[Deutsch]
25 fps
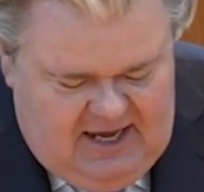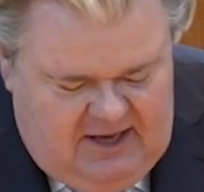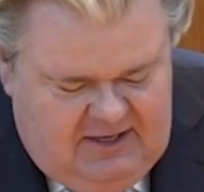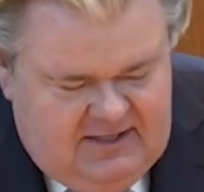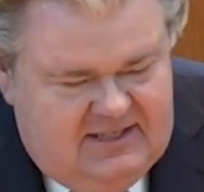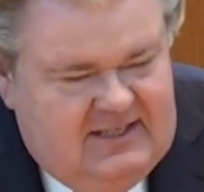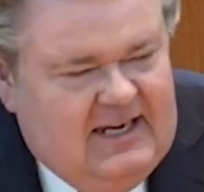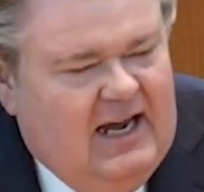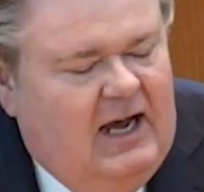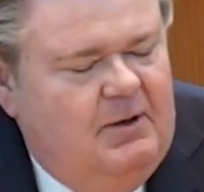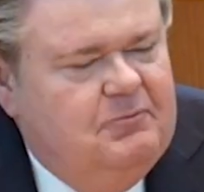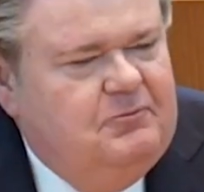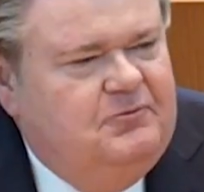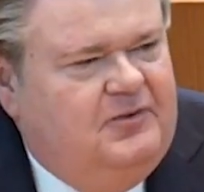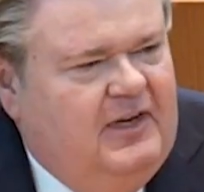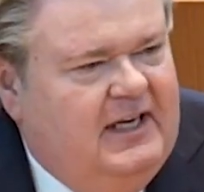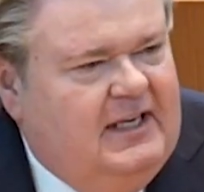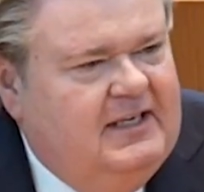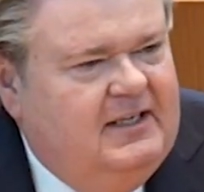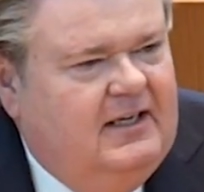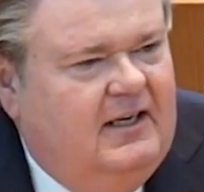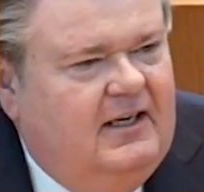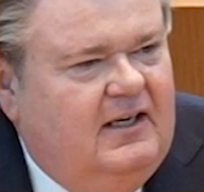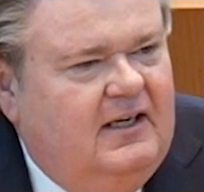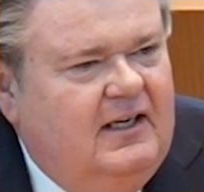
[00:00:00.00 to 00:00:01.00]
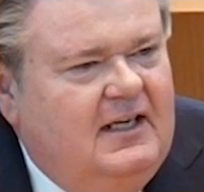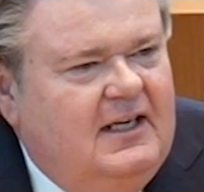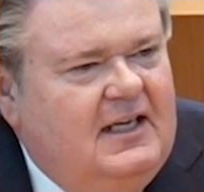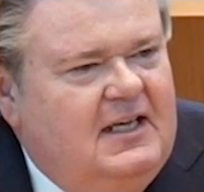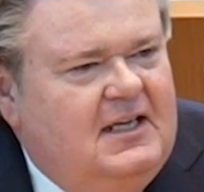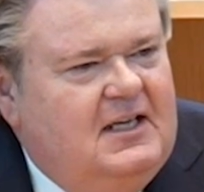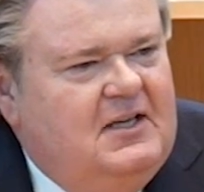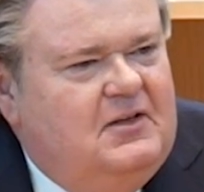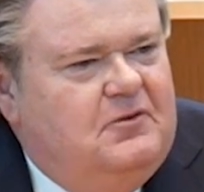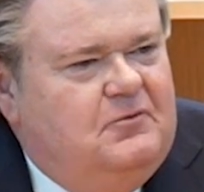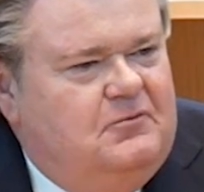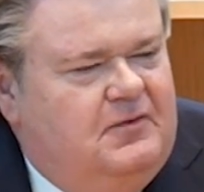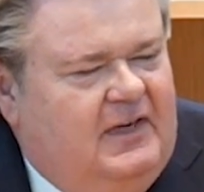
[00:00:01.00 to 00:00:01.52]
Sie haben weder,
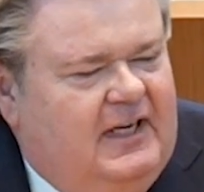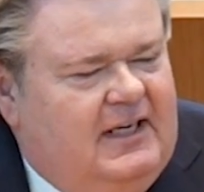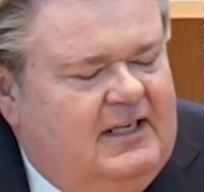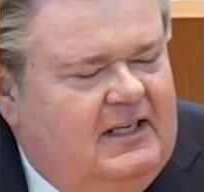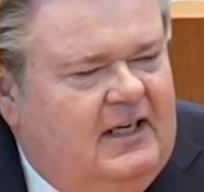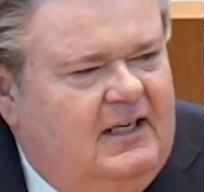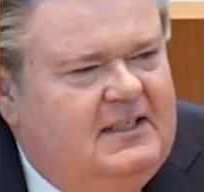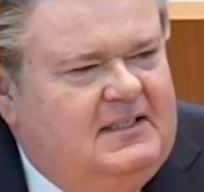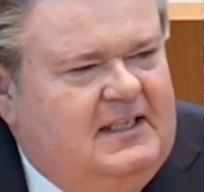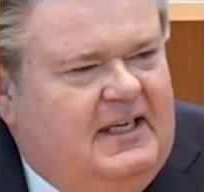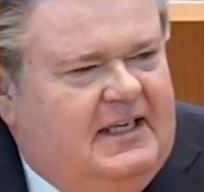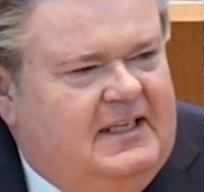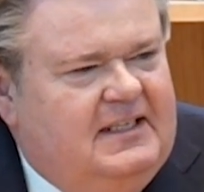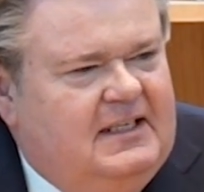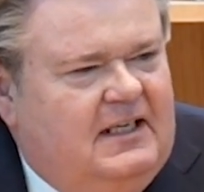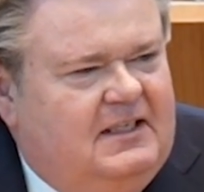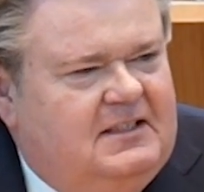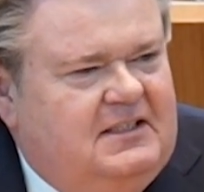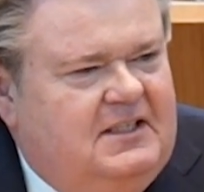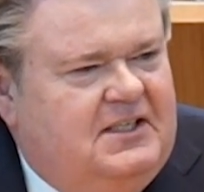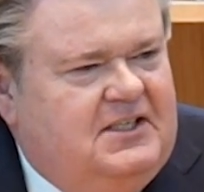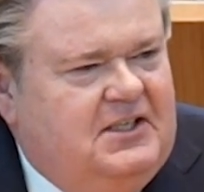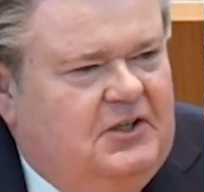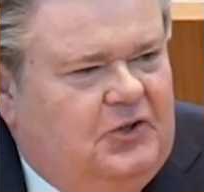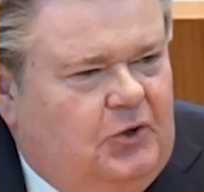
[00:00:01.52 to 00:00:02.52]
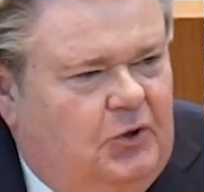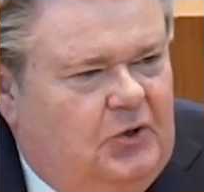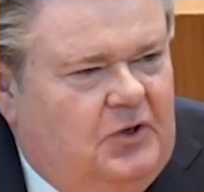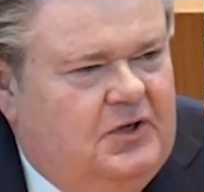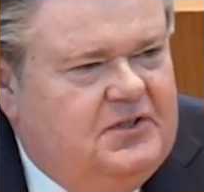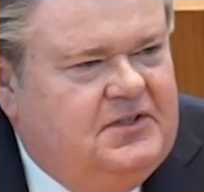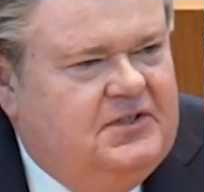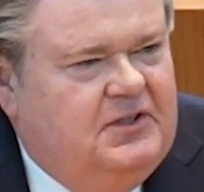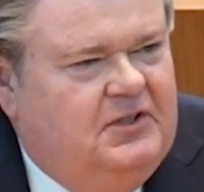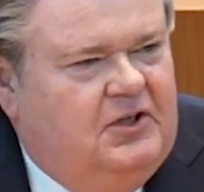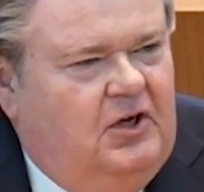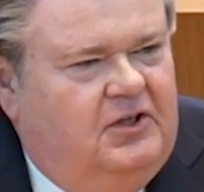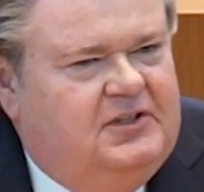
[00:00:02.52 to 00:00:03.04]
weder die inhaltliche
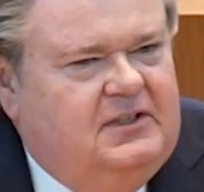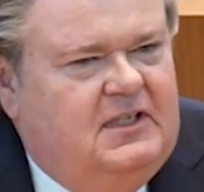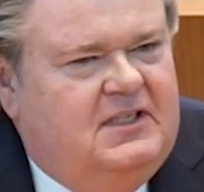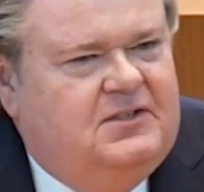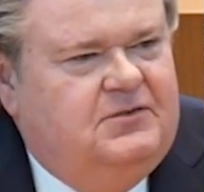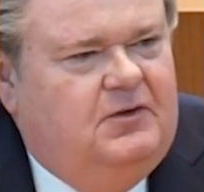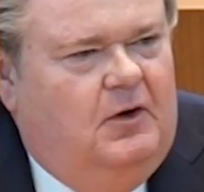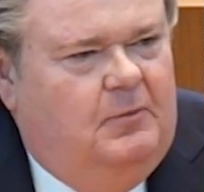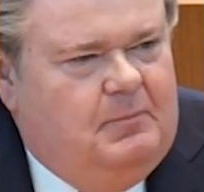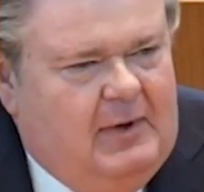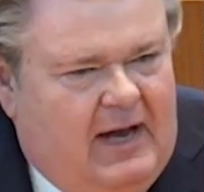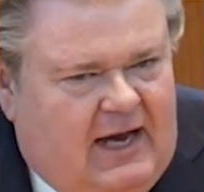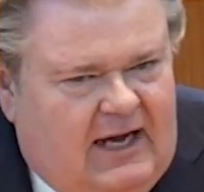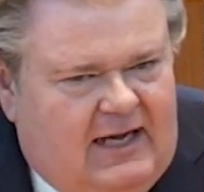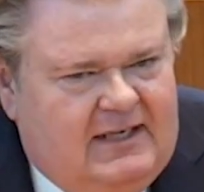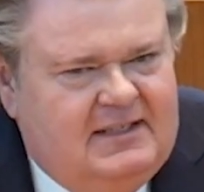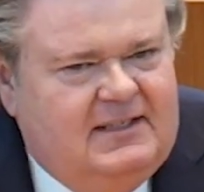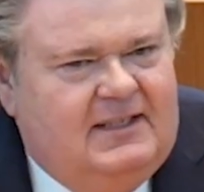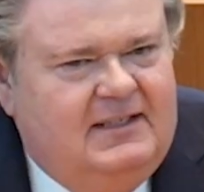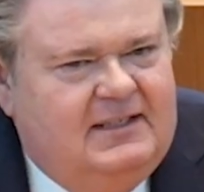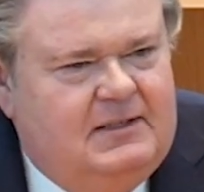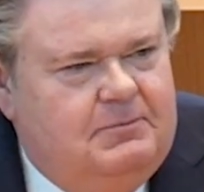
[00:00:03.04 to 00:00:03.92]
Größe noch das Format,